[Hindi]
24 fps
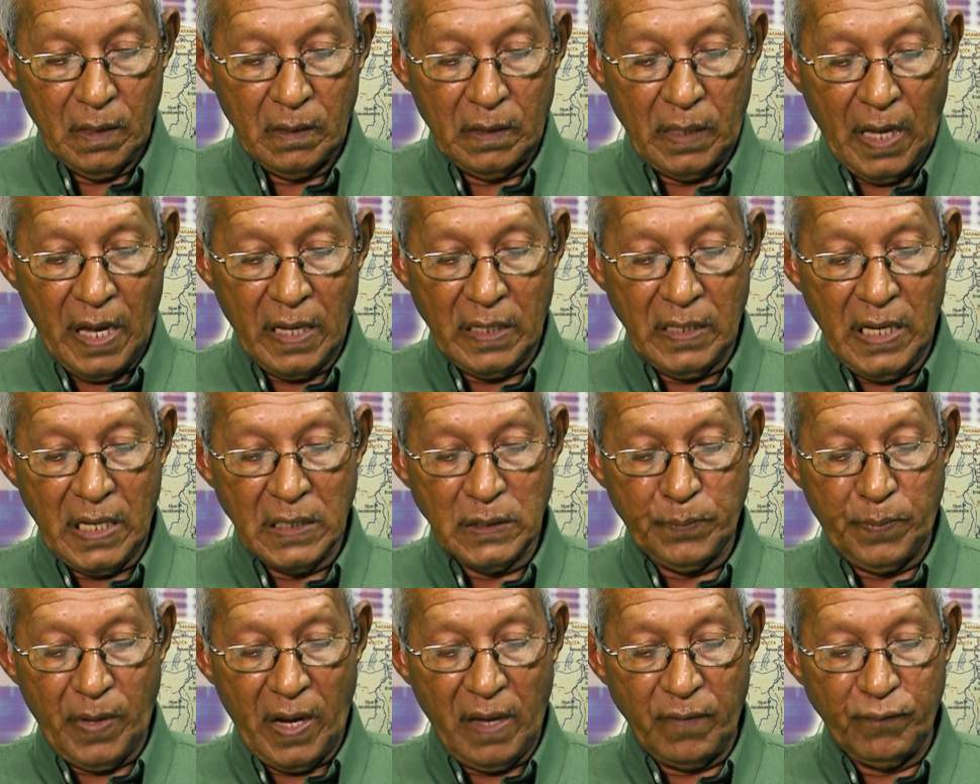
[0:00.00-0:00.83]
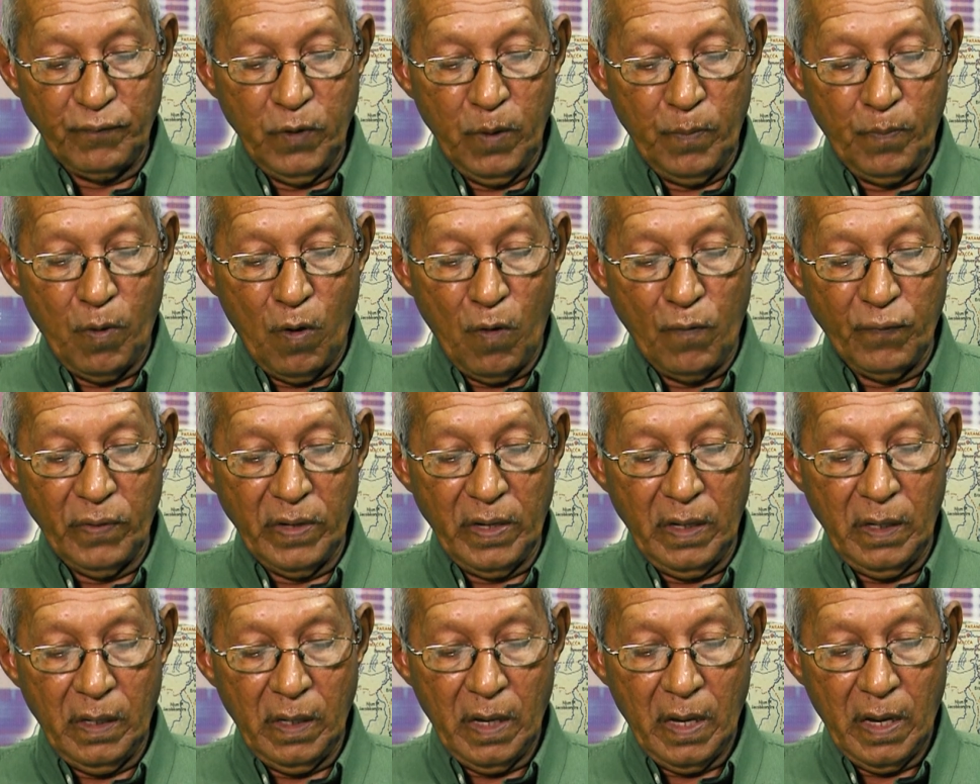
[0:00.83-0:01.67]
दारनास ब्लाइफ निबोवन
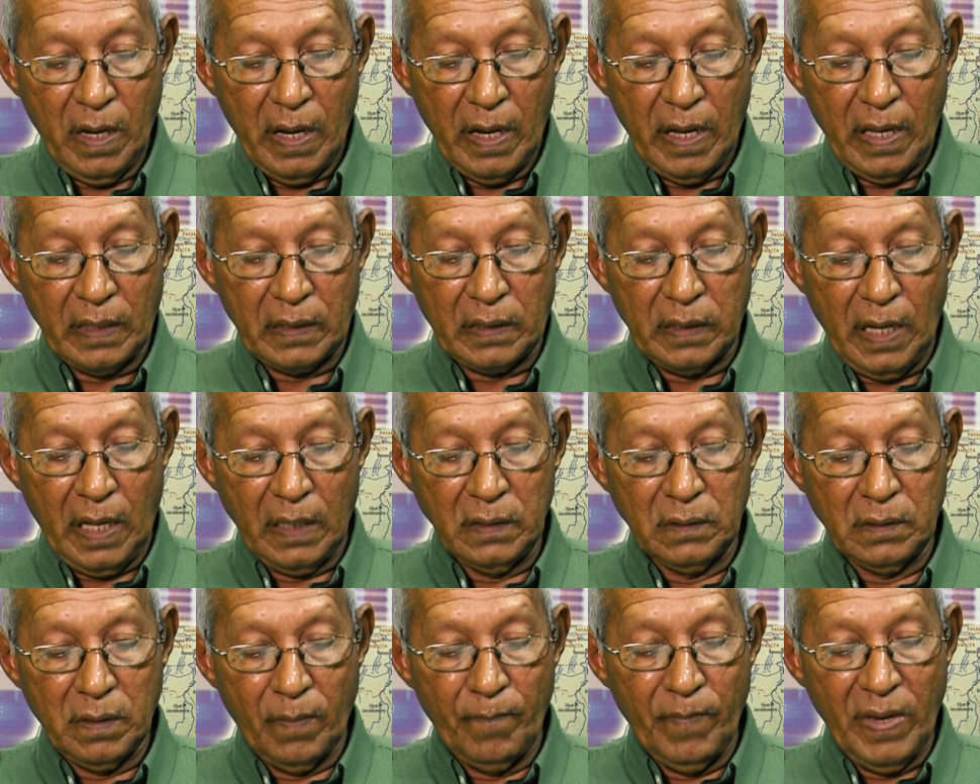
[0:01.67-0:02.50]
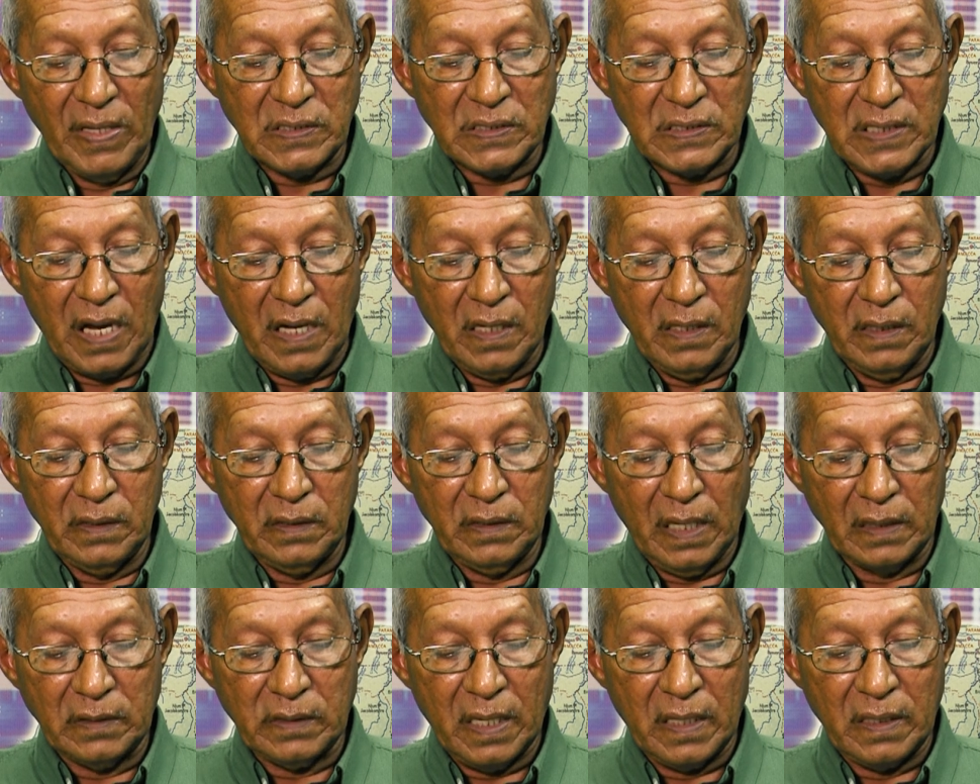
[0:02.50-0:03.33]
हेतलान द land हंगन mest hangen
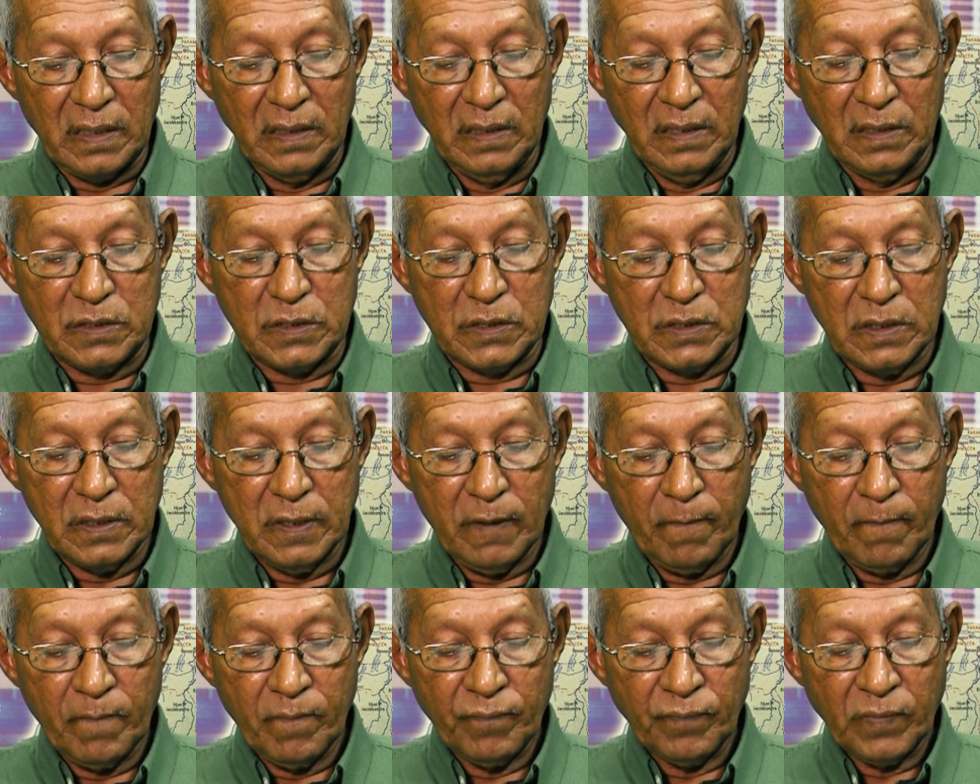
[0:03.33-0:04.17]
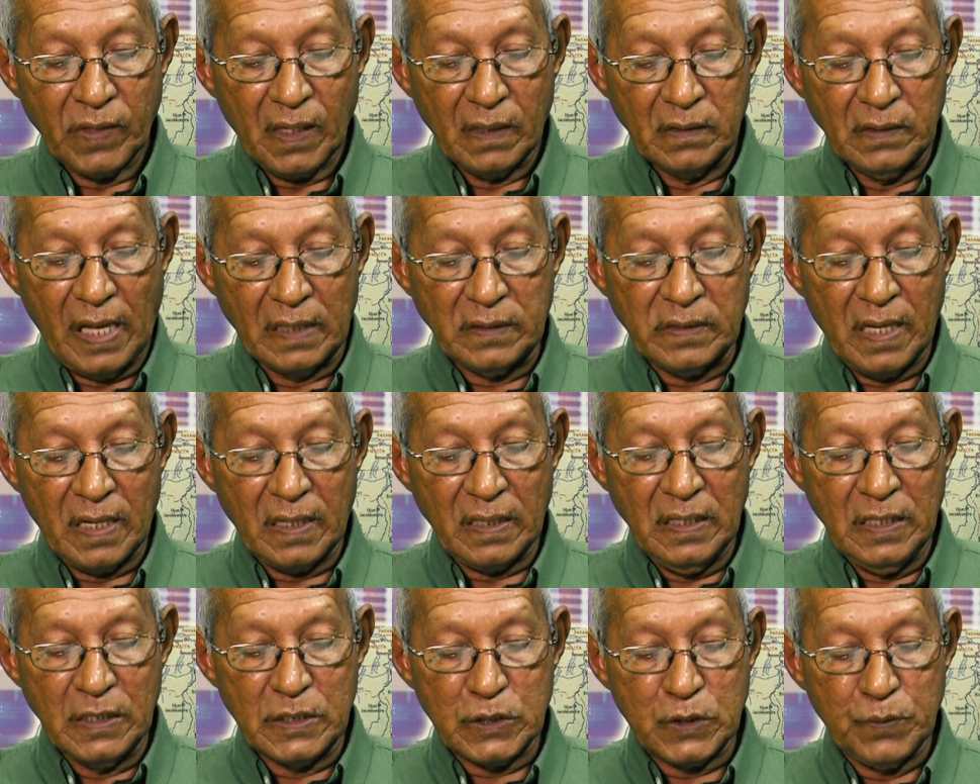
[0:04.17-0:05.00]
निट्स er,
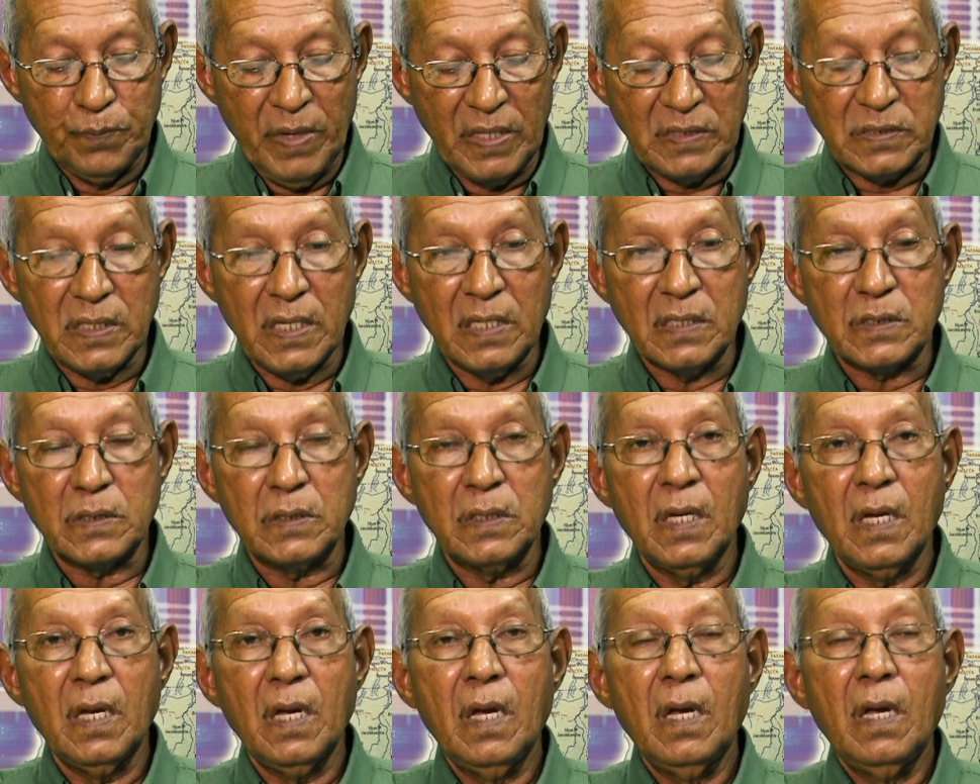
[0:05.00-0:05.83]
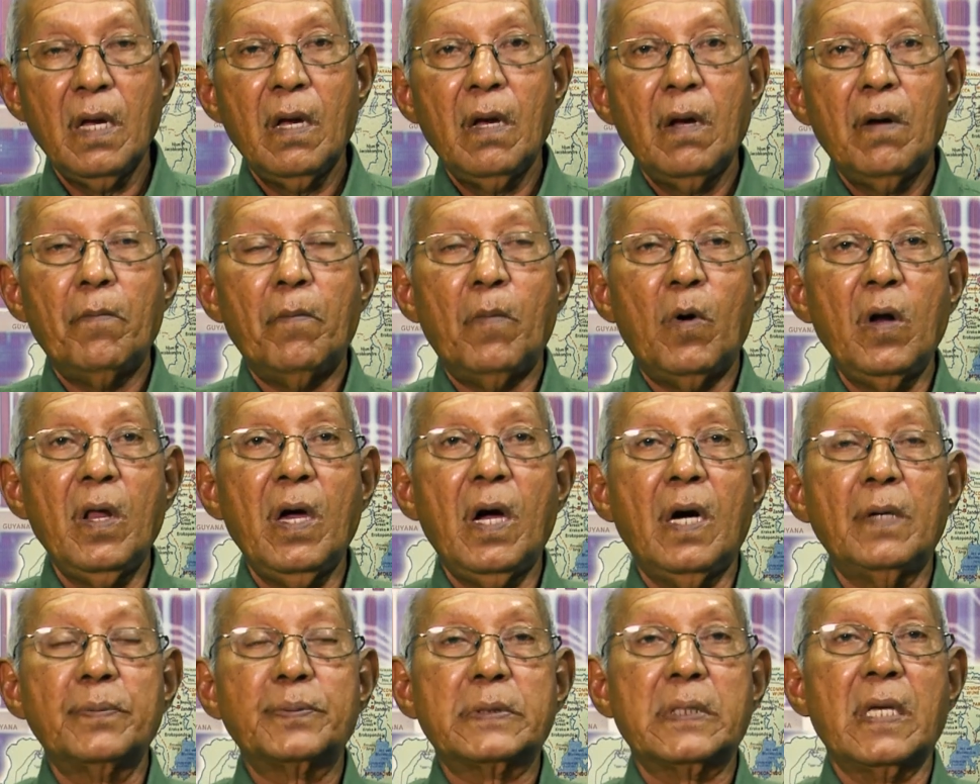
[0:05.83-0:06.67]
niets, इट्स er इस बोले
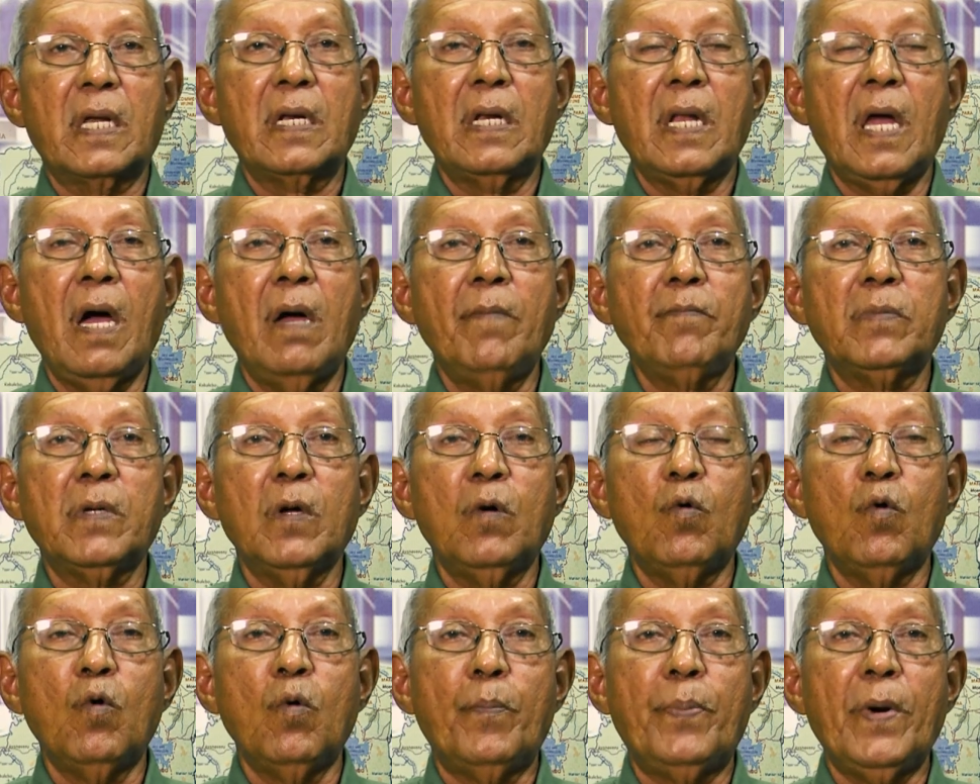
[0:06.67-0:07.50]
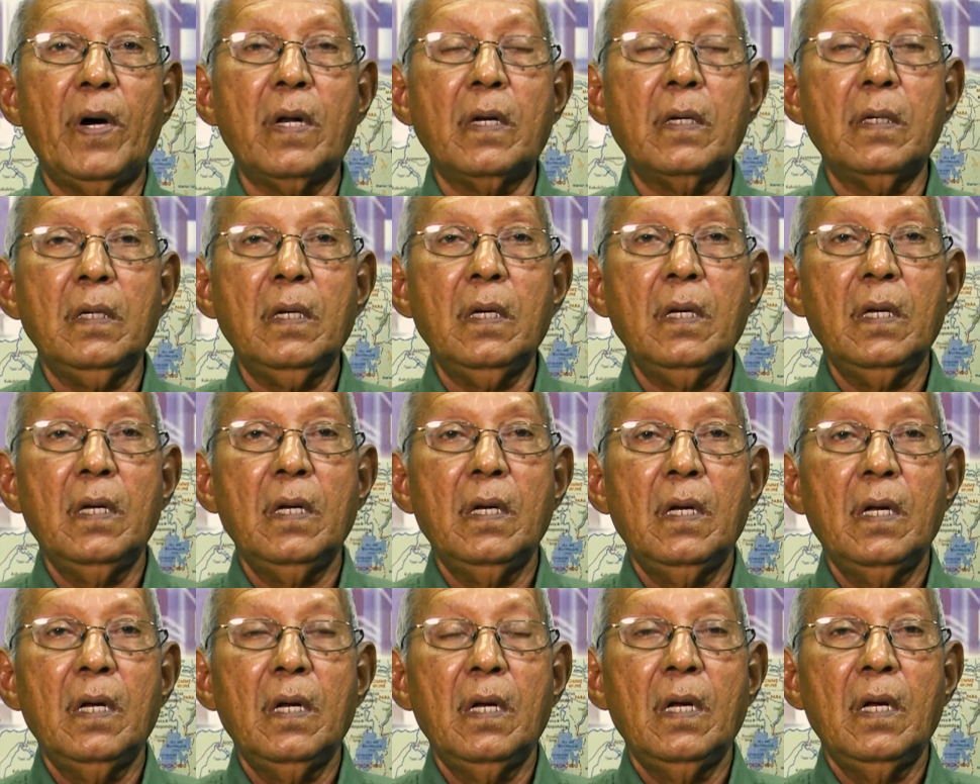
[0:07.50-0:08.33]
अब सन्नाम के ऊपर
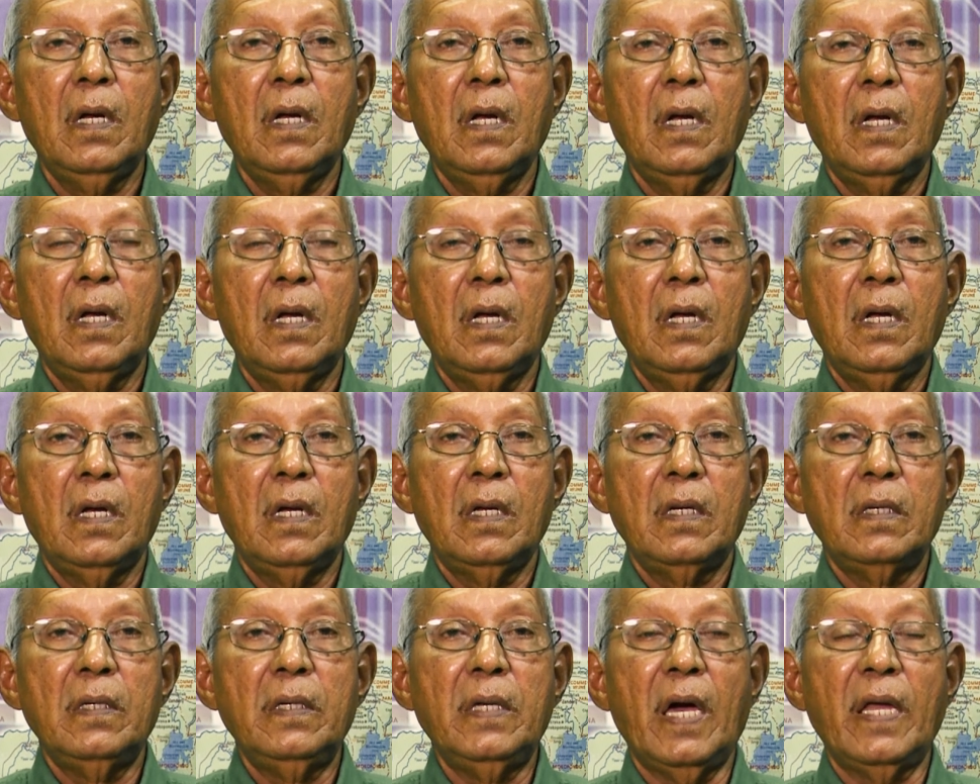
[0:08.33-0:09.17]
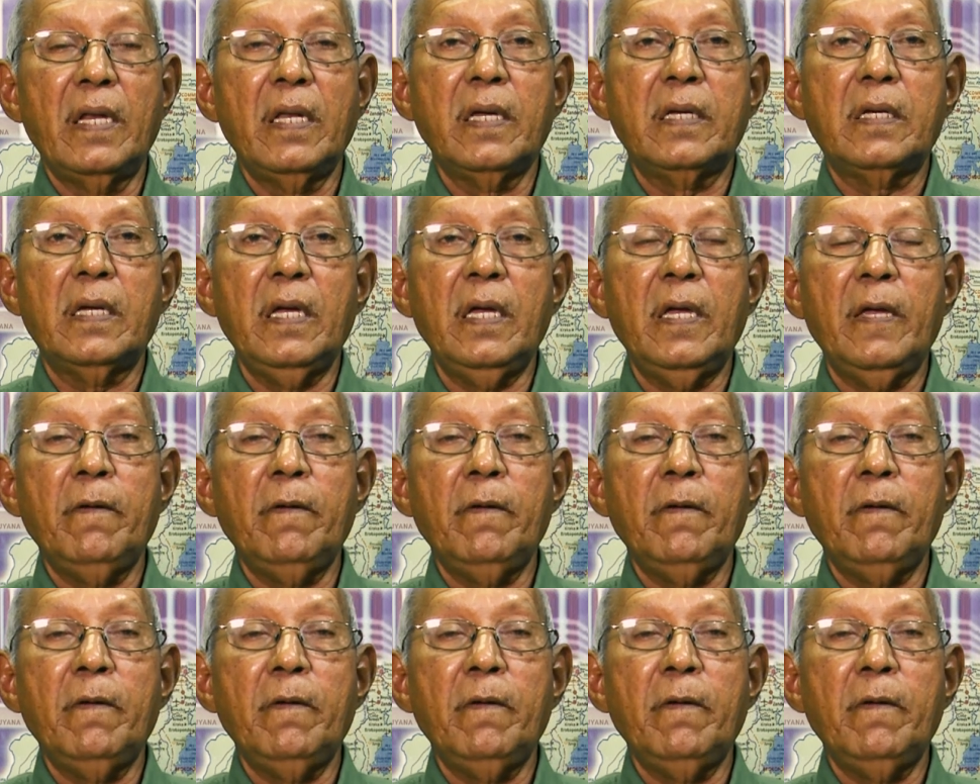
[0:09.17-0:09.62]
यानी कि